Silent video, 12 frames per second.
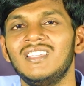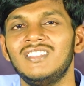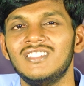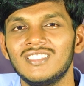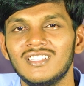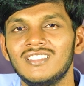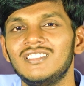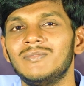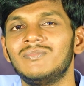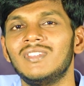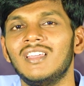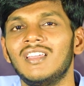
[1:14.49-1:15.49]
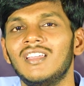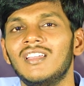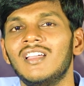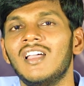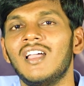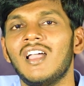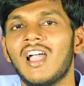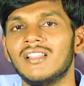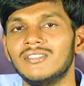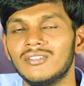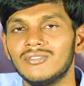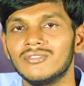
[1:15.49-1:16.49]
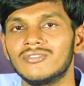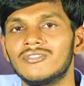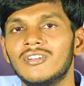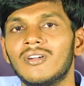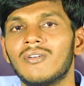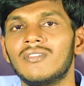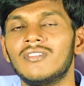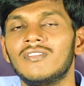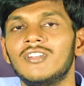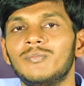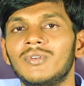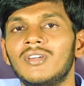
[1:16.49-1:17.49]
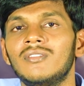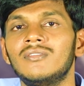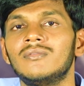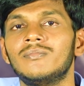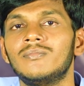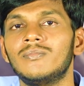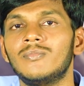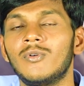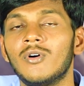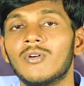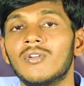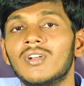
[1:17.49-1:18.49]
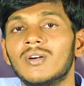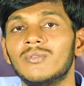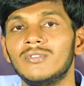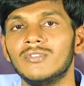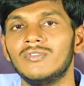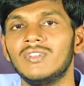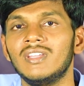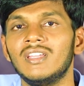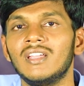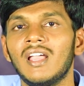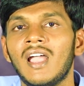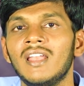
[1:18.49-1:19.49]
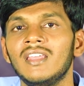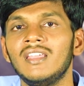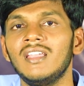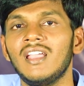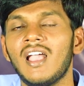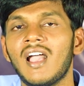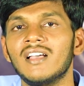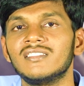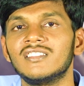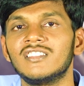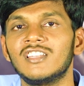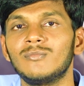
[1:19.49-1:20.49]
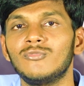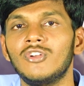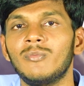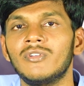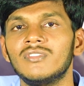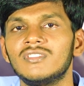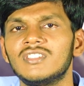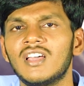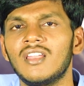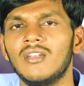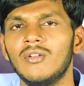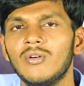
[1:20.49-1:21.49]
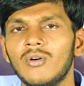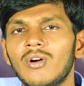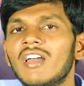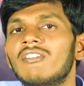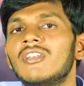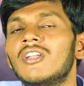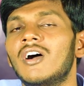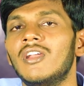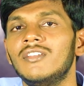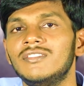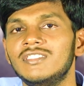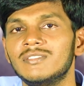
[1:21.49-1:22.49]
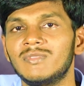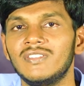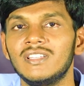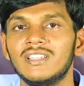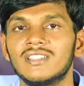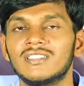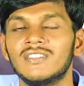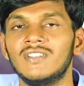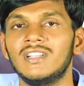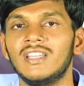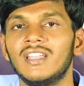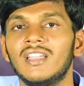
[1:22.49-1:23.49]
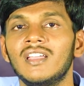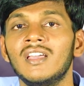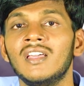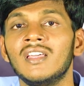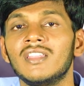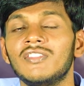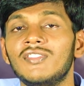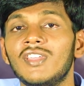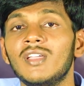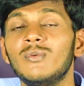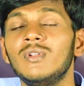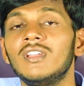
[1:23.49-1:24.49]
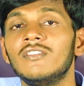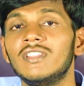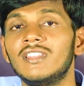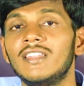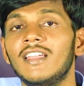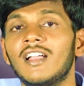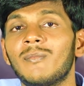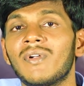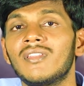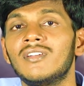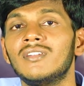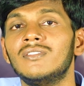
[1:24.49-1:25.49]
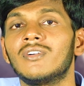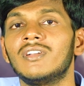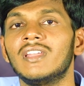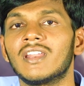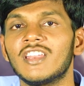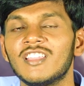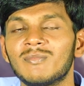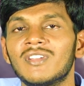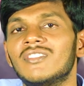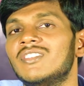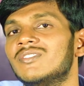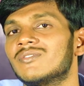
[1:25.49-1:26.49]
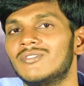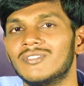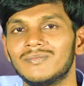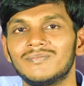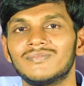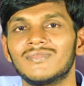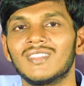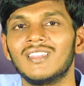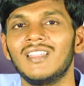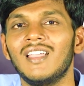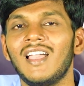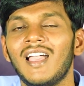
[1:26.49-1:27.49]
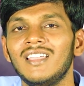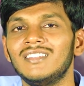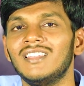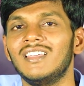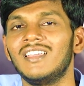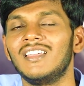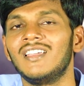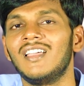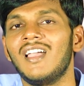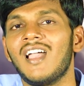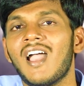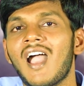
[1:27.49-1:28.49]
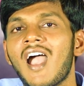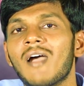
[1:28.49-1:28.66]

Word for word: ఈ చిన్నది చెప్తే అందరి దృష్టిలో నాకు ఉన్నటువంటి పేరు పోకుండా ఉంటుంది అని ఆ సందర్భంలో మనం చాలా లో లెవెల్లో ఆలోచించి మనం ఏం చేస్తామంటే దేవునికి వ్యతిరేకమైనటువంటి ఒక నిర్ణయం మనం తీసుకుంటాం అయితే ఆ